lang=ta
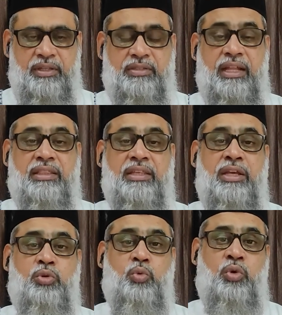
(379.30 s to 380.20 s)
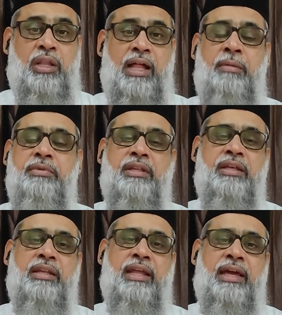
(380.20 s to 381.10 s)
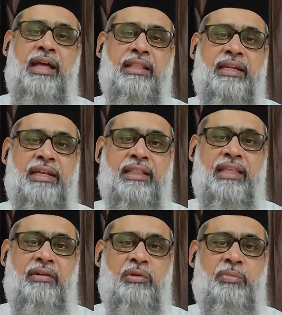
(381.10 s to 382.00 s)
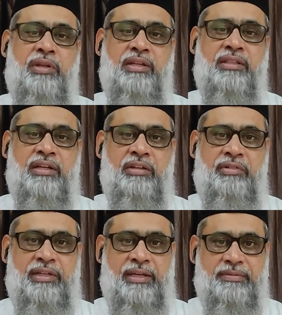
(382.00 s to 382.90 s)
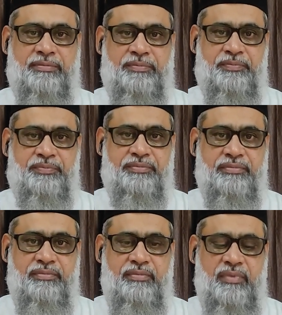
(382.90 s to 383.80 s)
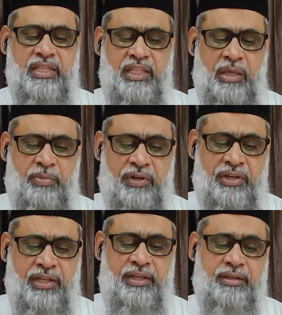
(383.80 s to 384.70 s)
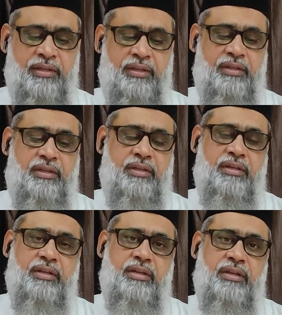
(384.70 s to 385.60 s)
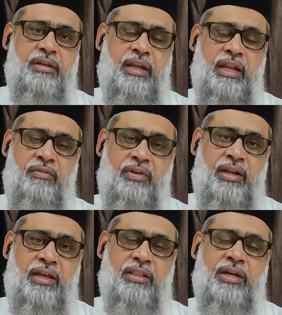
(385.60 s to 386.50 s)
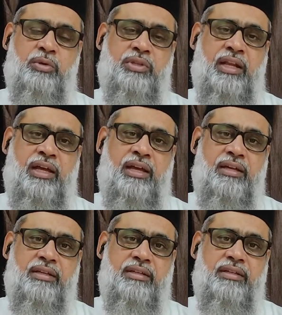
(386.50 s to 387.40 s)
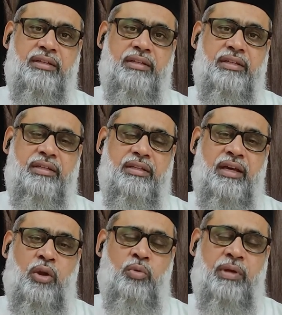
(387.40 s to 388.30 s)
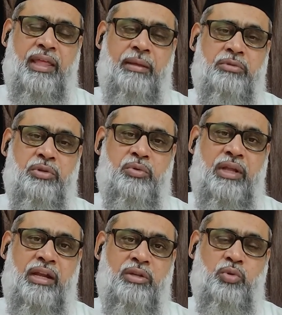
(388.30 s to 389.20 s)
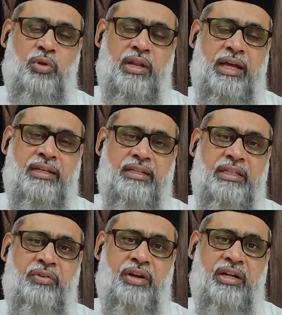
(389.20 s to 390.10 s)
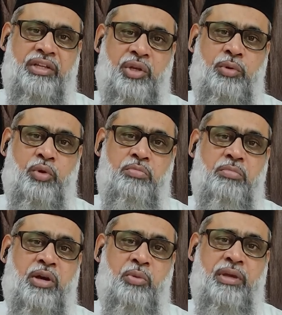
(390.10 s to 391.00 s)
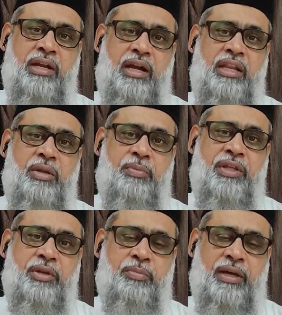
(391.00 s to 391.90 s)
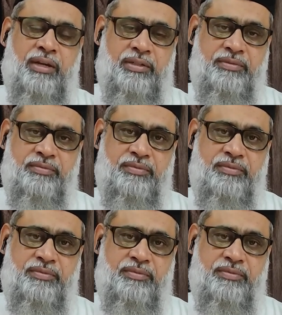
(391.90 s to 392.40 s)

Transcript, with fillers: இஸ்லாத்தை ஏற்றுக்கொள்ளலாம் என்கின்ற அந்த எண்ணத்தை அவர் பின்னுக்கு தள்ளிவிட்டார் இதை பற்றி எல்லாம் வல்ல அல்லாஹு தாலா அருள்மறையாம் திருக்குறானில் சொல்கிறான் இவர்கள் இருவரும் மறுமை நாளில் எப்படி இருப்பார்கள்